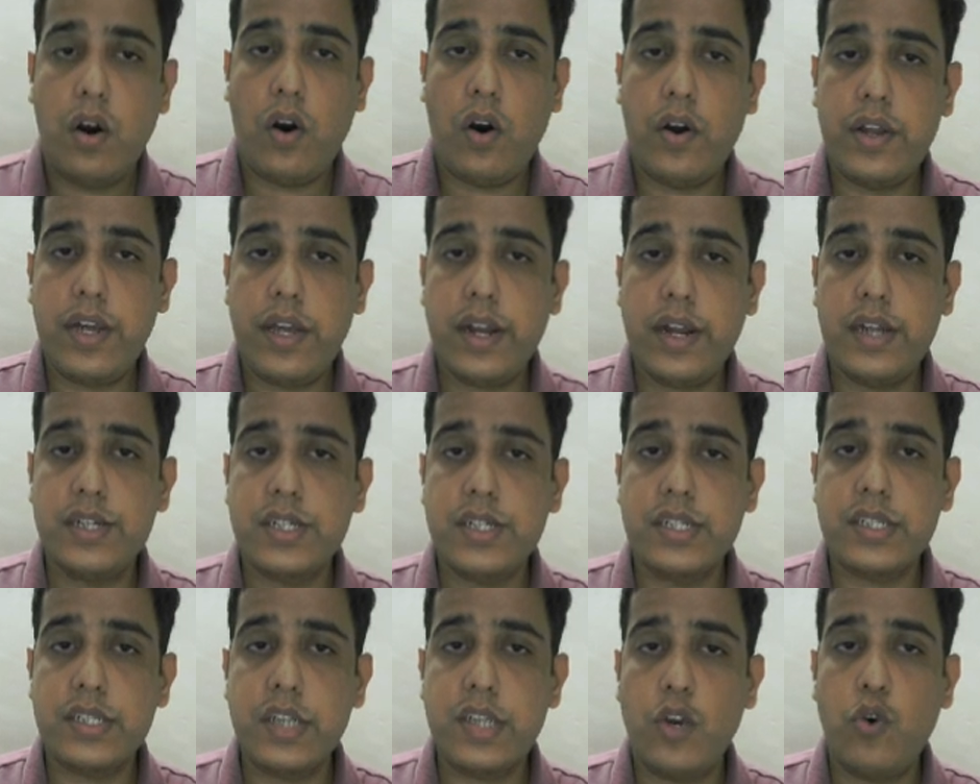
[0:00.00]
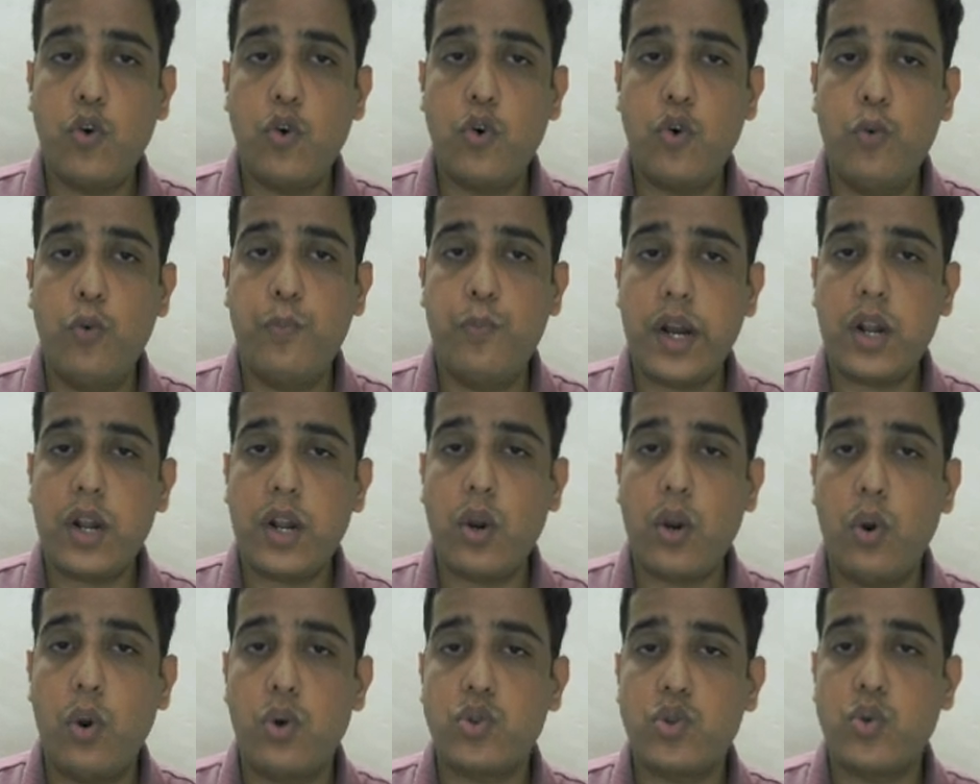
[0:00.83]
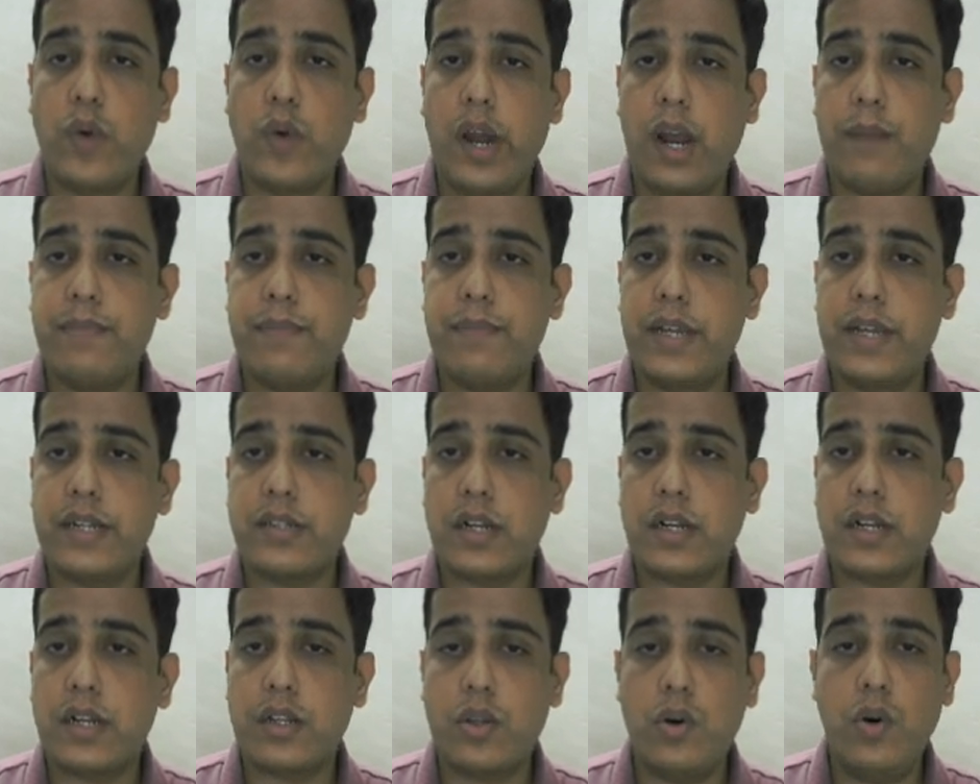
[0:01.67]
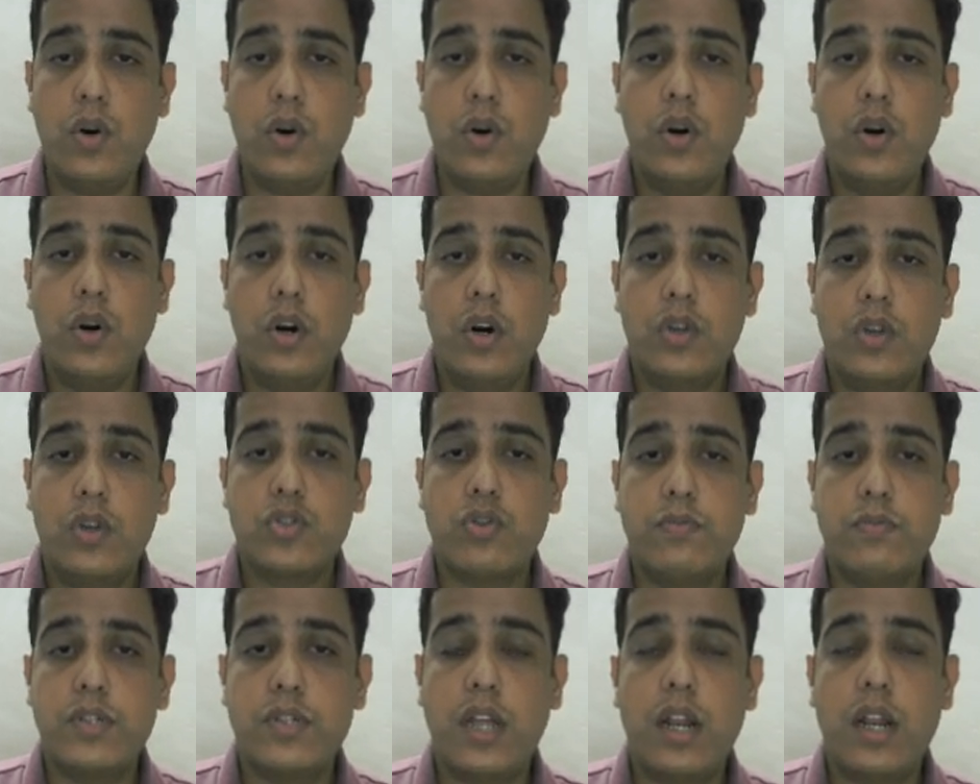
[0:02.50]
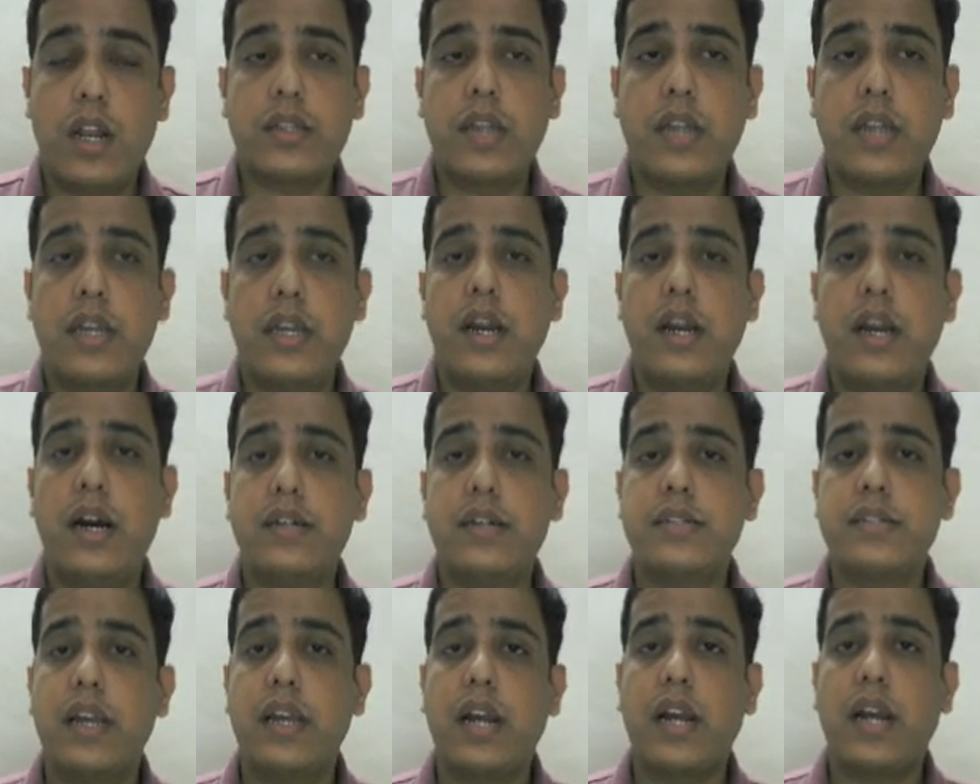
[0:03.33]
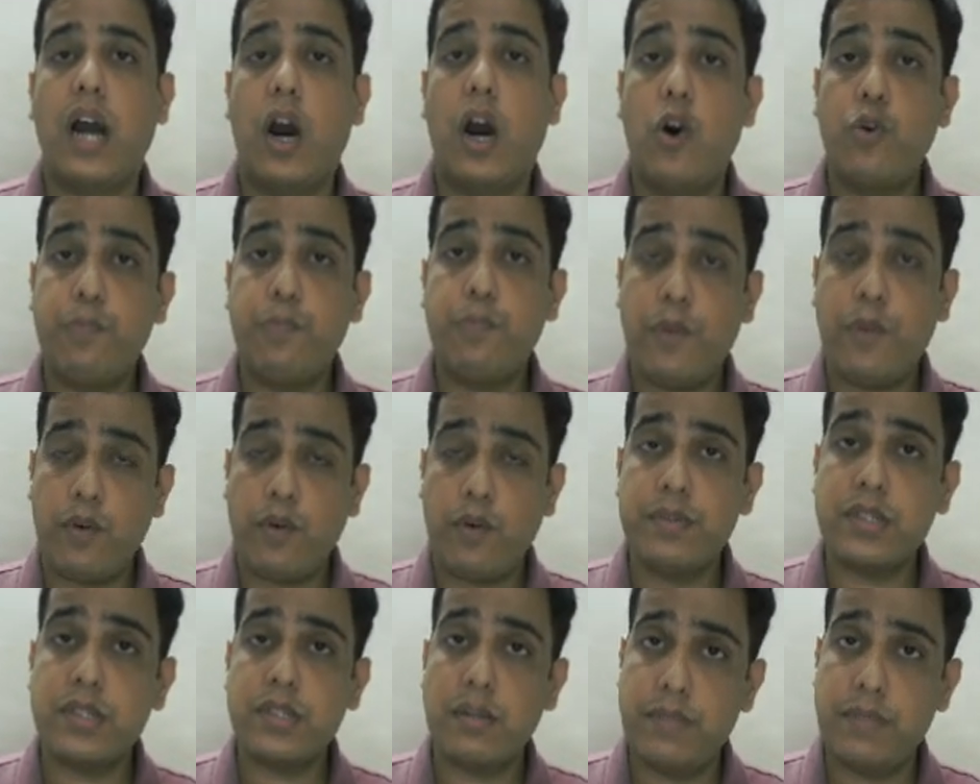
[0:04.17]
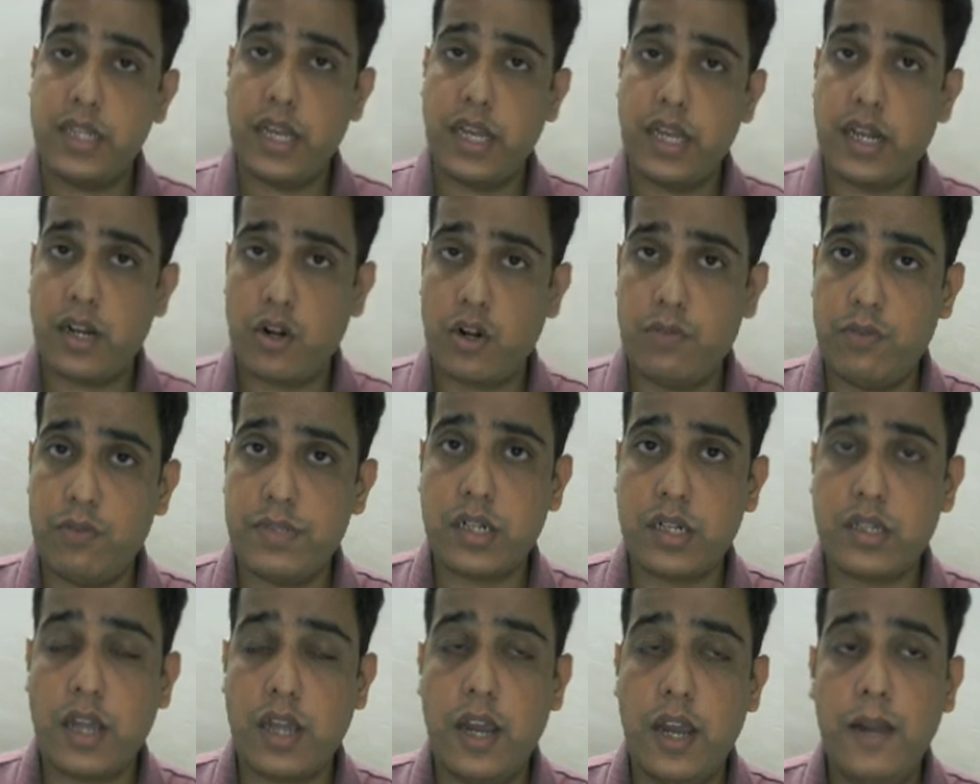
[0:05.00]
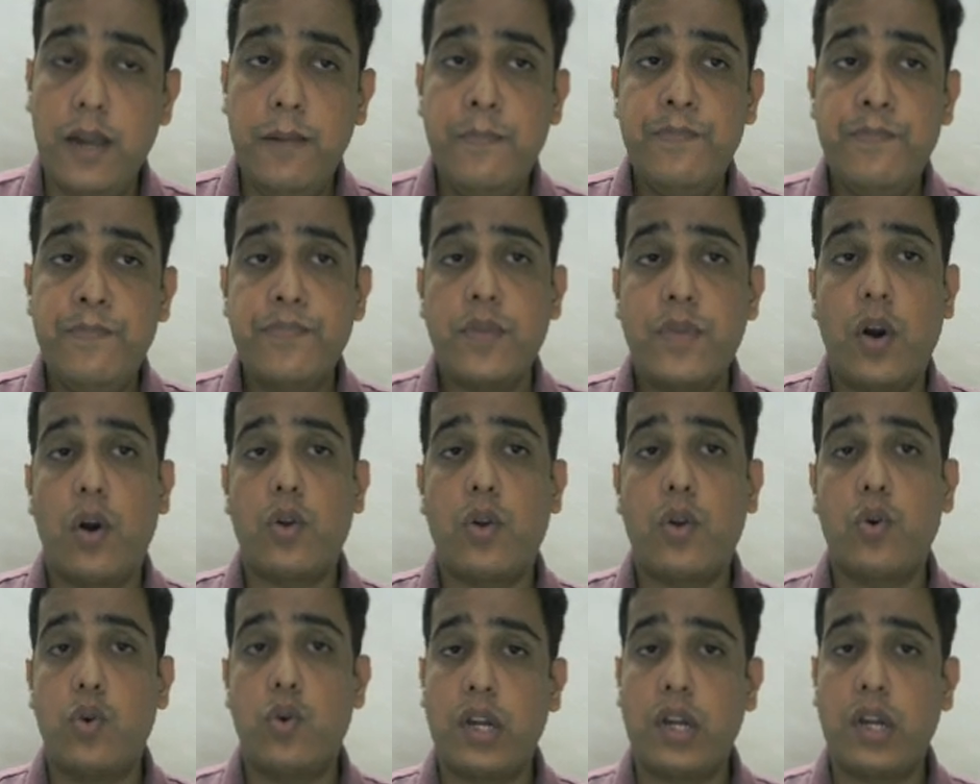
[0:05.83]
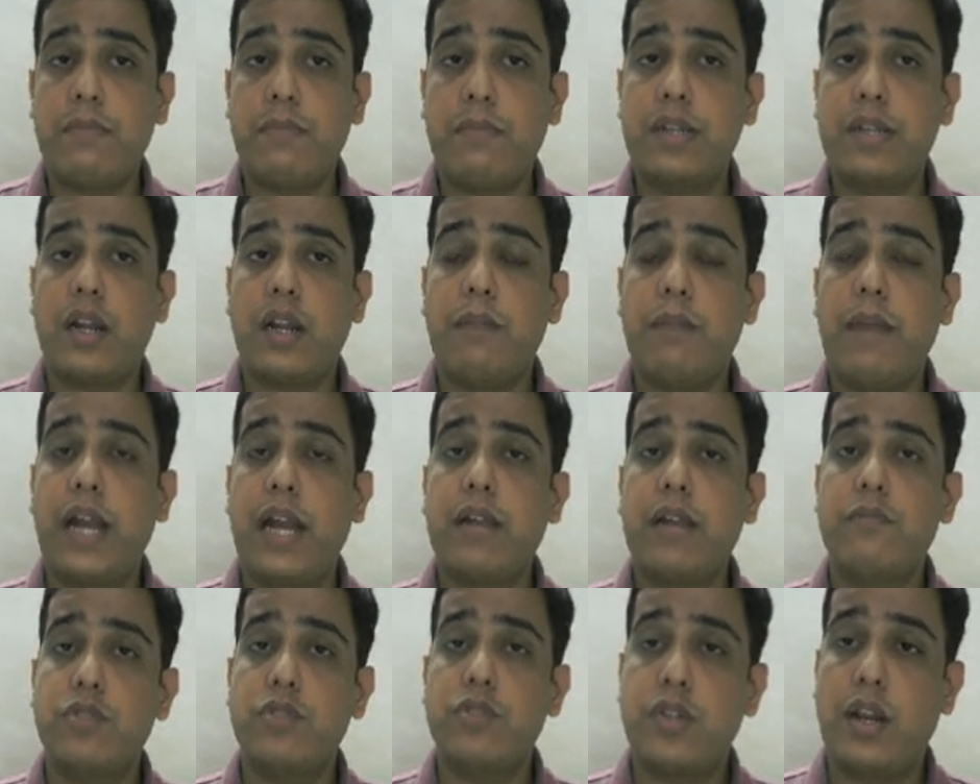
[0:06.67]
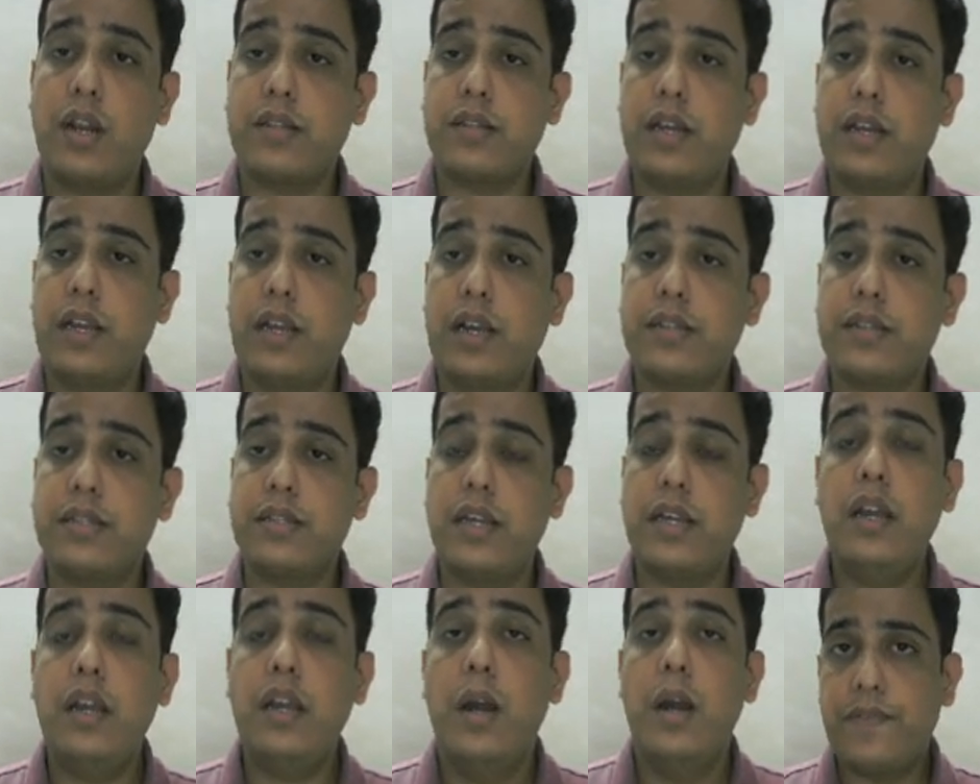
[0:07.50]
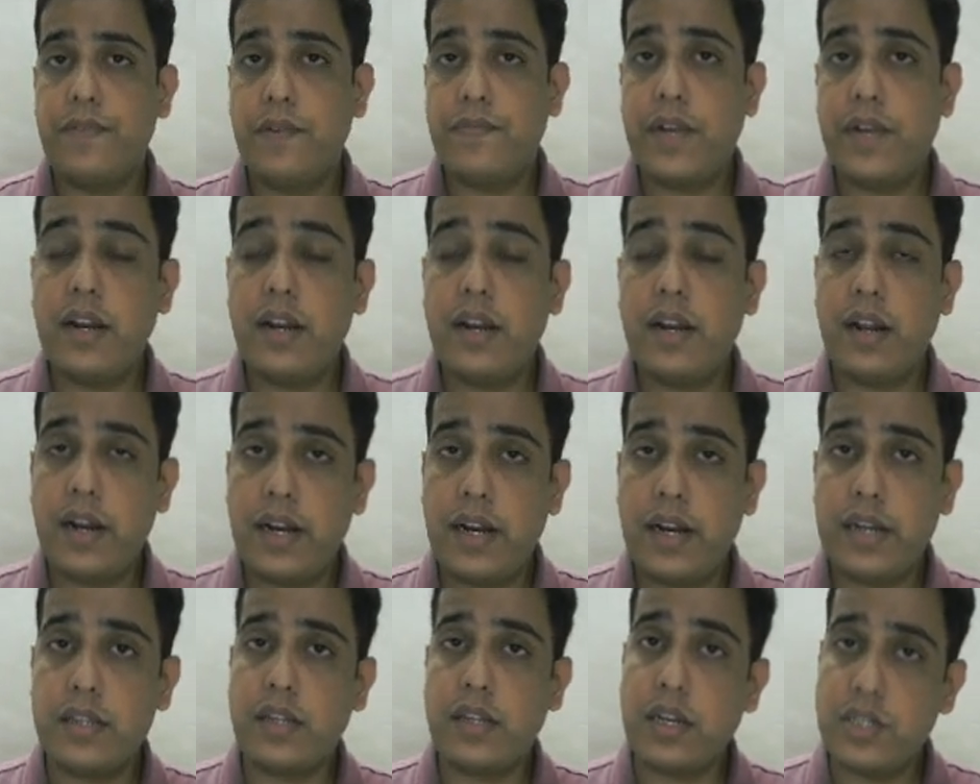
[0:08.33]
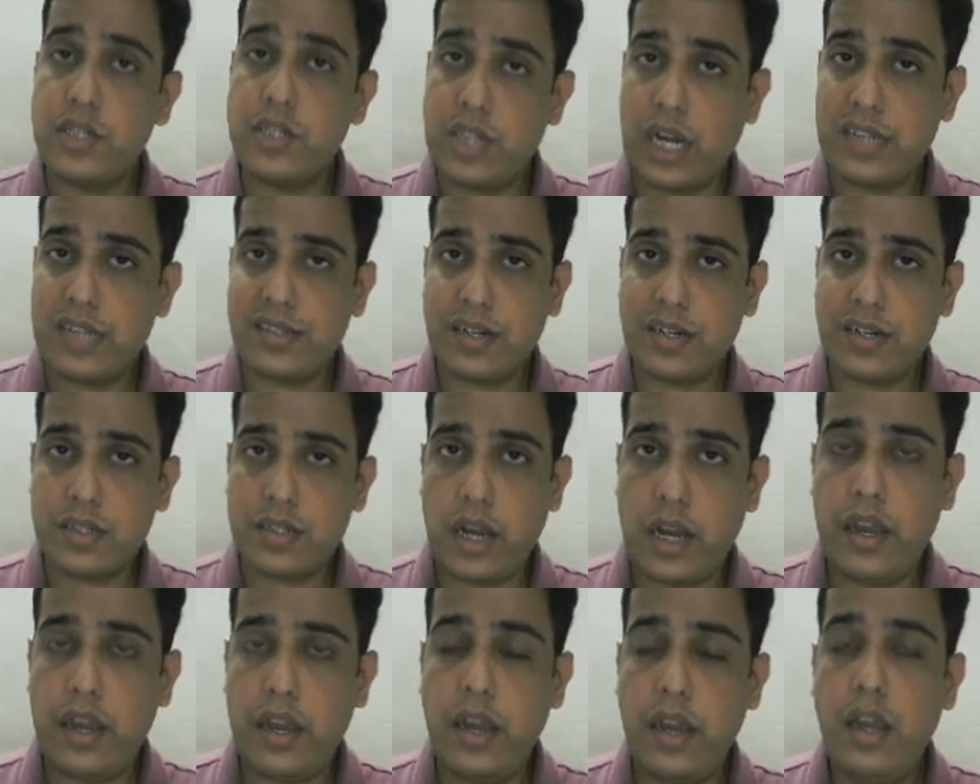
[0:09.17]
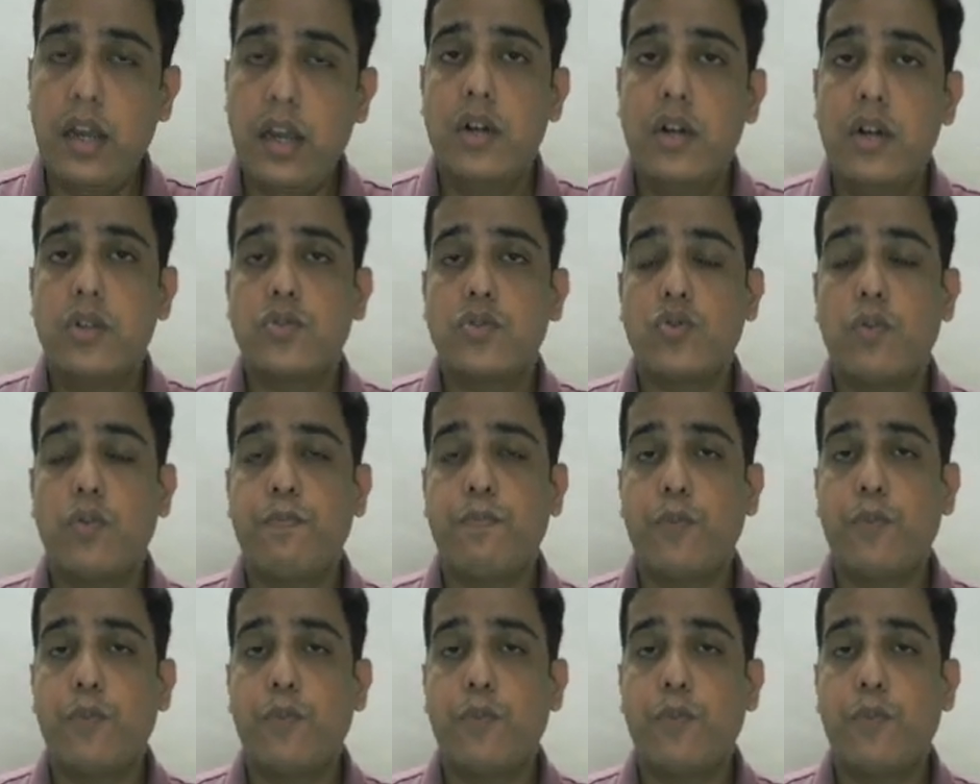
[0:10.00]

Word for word: और ये रेजिस्टेंस के ऊपर क्लोज हुआ है आप देख सकते हो सो मुझे लगता है यहाँ से एक आउट परफॉर्मेंस हमें देखने को मिल सकता है और कोटक महिंद्रा बैंक मुझे लगता है यहाँ से फिफ्टीन तक जा सकता है सो